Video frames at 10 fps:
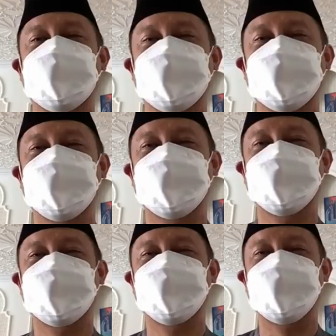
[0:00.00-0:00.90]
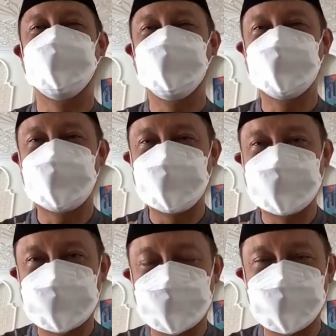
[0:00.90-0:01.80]
Betul. Jadi itu sebabnya
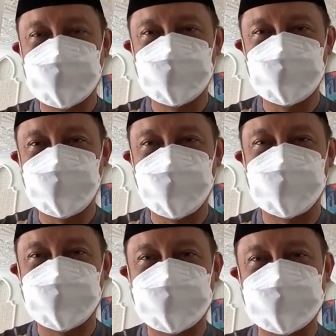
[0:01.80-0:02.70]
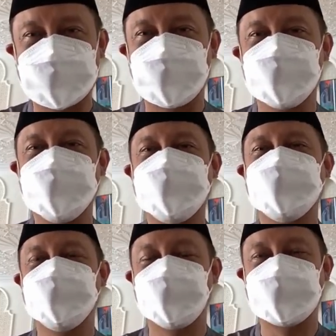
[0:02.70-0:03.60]
saya kemarin beberapa kali
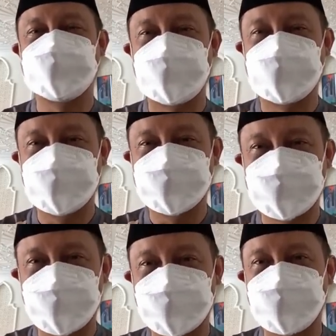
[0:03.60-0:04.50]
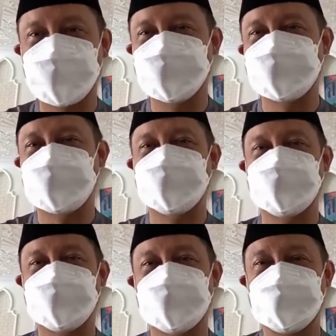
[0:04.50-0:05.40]
tampil juga sengaja sekarang
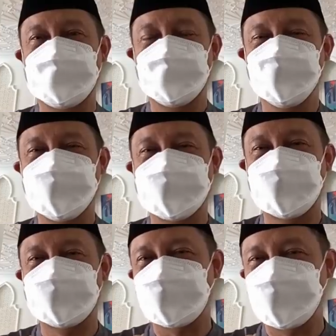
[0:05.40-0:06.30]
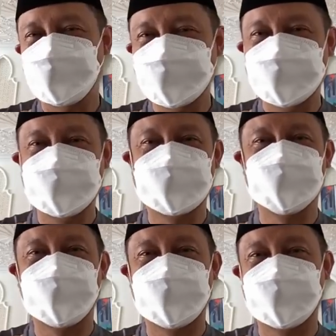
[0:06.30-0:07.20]
saya minta tolong ini ke
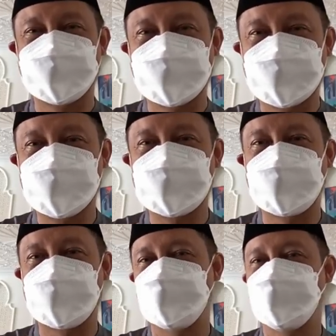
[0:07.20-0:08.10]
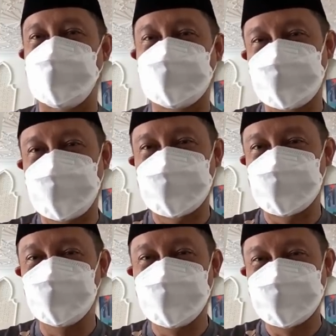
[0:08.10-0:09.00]
Mbak Nana karena banyak anak
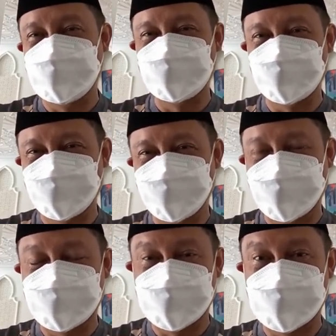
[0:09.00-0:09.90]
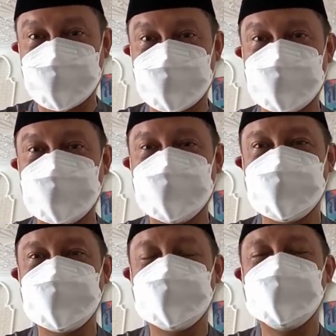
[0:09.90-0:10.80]
muda yang nonton acara ini.
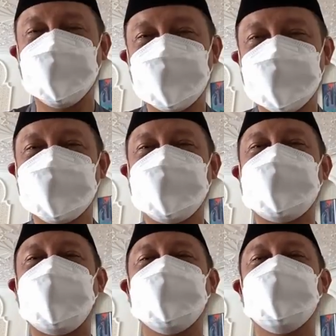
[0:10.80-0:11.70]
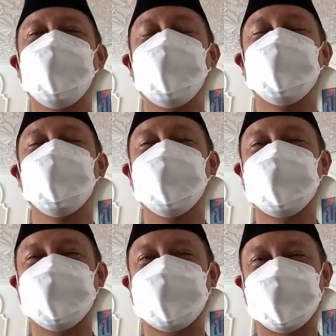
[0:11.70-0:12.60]
Yuk kita ajak orang tua
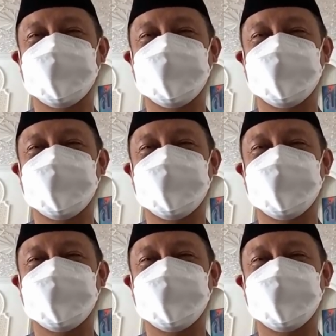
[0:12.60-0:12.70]
kita.